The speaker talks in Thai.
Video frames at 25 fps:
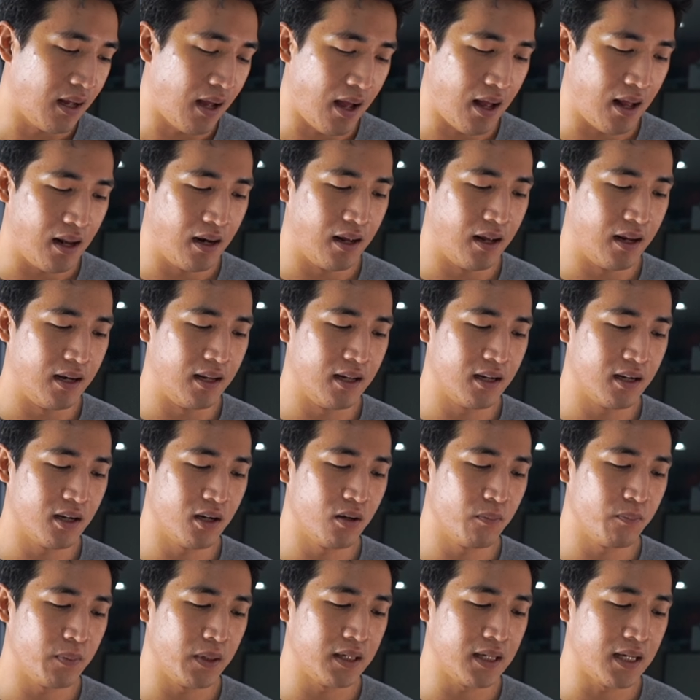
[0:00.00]
อ่ะอันนี้
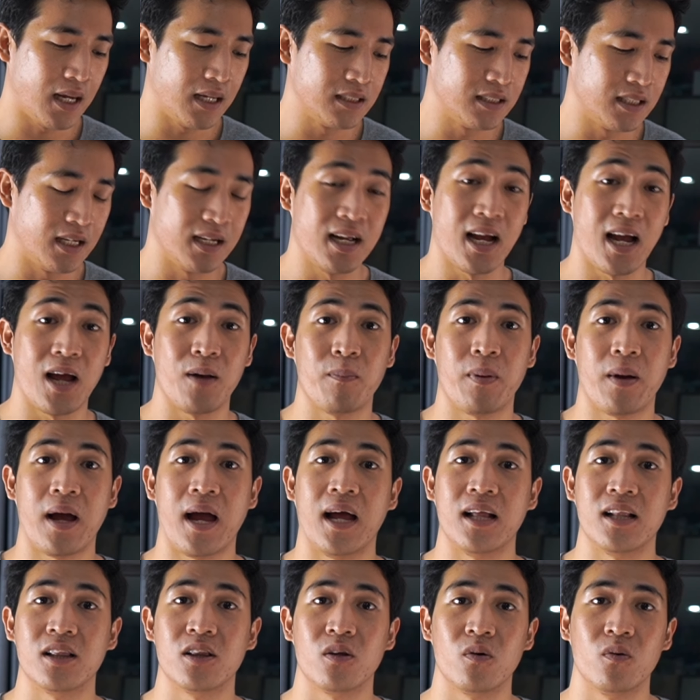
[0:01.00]
ก็เป็นการใช้งาน
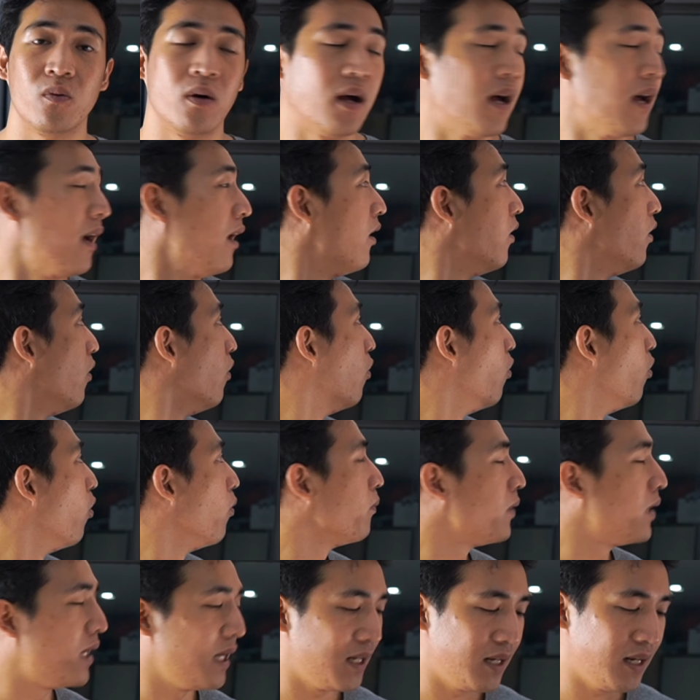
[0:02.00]
ผ่านตัว
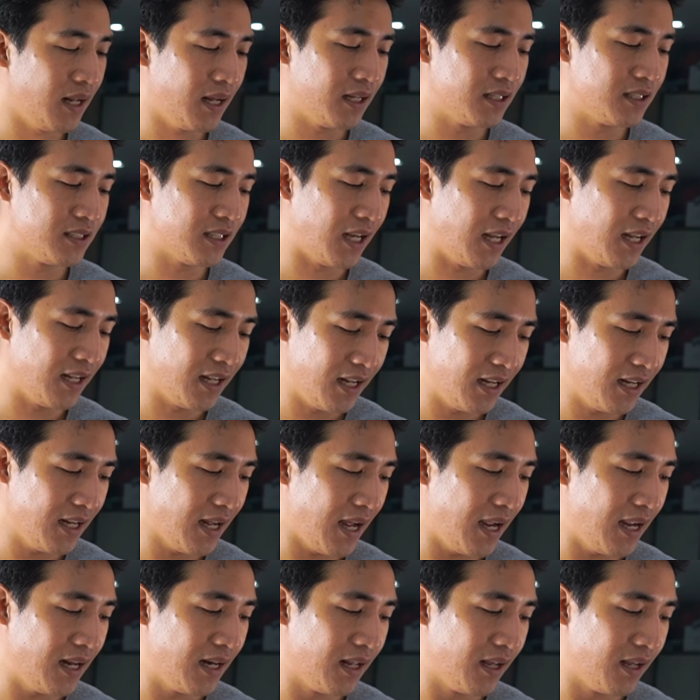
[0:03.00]
HomeKit นะใช้
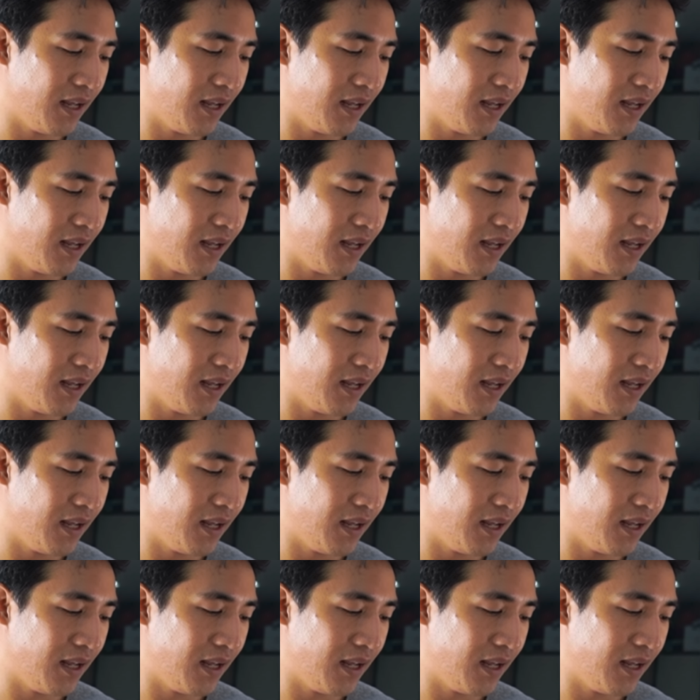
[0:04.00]
ง่ายๆ